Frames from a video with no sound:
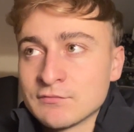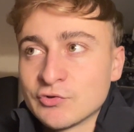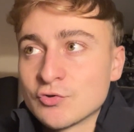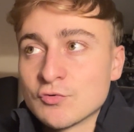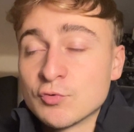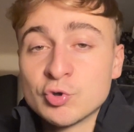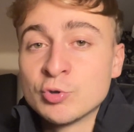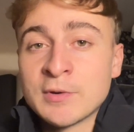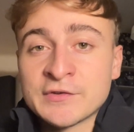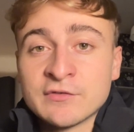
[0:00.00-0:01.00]
ce que beaucoup de
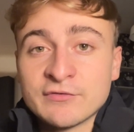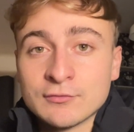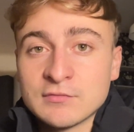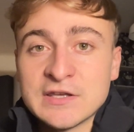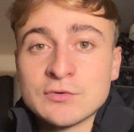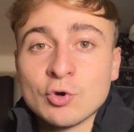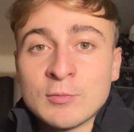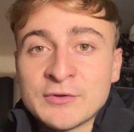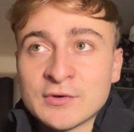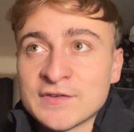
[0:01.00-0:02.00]
personnes font, et de
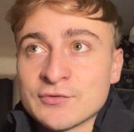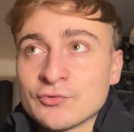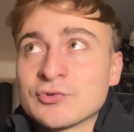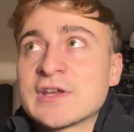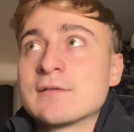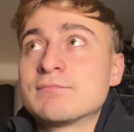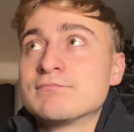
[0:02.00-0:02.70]
remettre en question ce qu'elles,